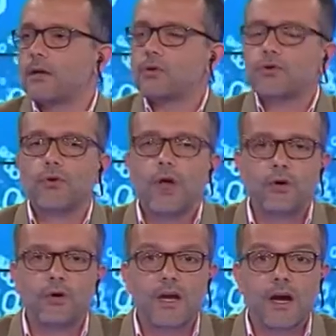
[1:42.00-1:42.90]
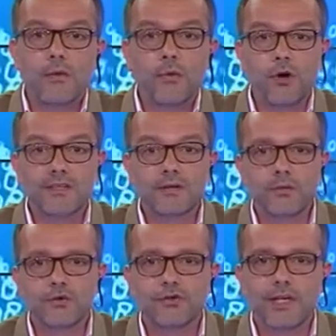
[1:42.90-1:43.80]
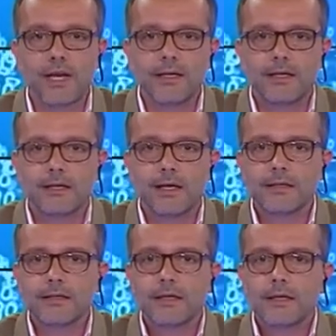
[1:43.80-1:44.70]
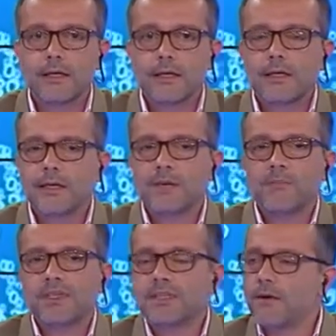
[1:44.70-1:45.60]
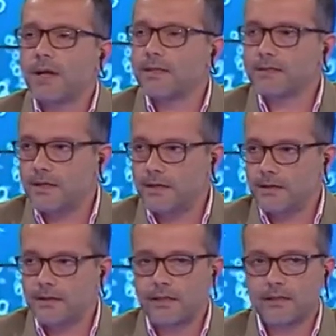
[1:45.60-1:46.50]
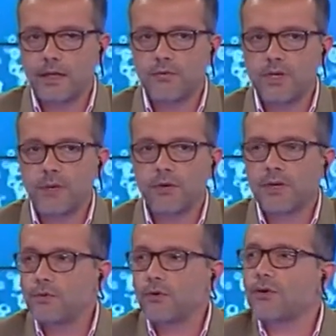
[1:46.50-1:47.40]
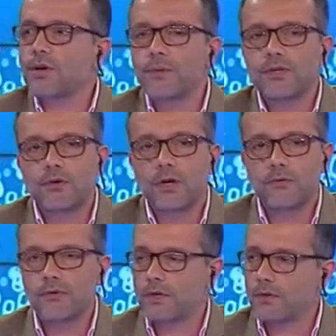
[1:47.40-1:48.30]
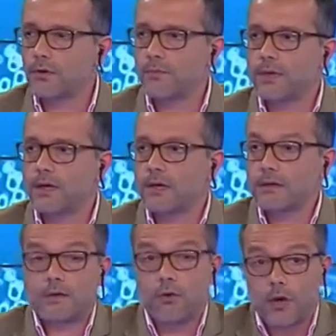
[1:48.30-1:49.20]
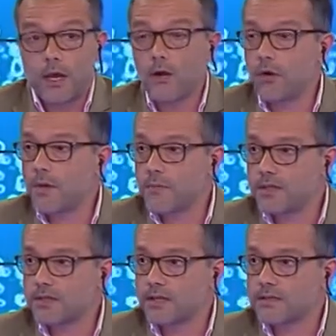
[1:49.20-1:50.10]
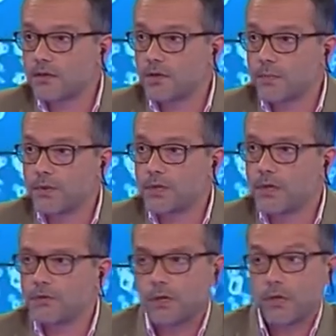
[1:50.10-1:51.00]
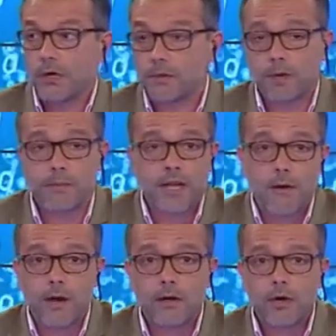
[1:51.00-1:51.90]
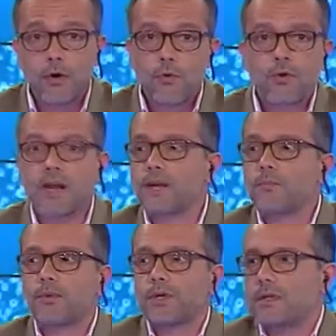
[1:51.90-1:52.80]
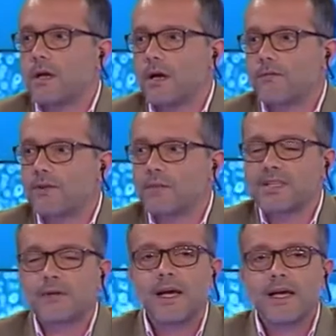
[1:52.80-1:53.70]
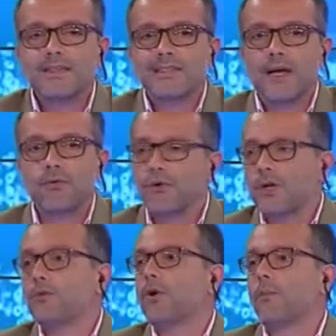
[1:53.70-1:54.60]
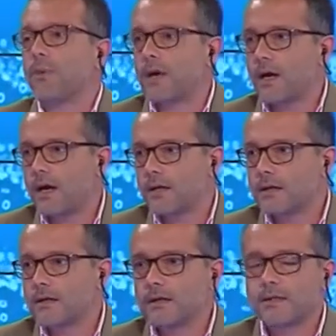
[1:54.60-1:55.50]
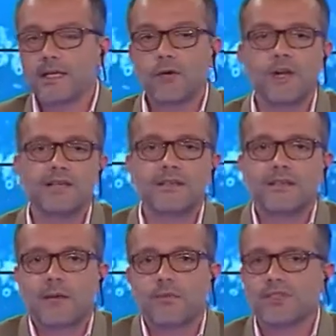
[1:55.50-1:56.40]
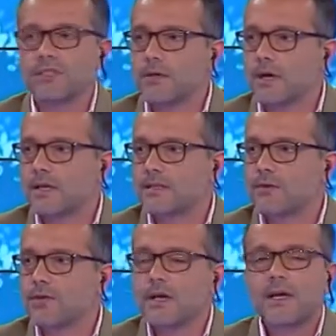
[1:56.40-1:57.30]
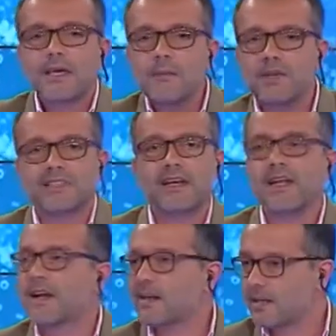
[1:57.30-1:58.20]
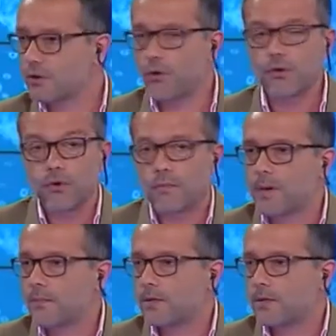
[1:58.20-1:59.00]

con toda lógica, como lo hacen muchos analistas, ¿Qué pensaban hacer en Cataluña, por ejemplo, con respecto a la Unión Europea? ¿O qué es lo que piensan hacer con respecto a la Unión ¿Esperaban una respuesta afirmativa? Si la Unión Europea diera una señal positiva en Cataluña, ¿qué pasaría en el resto de Europa, por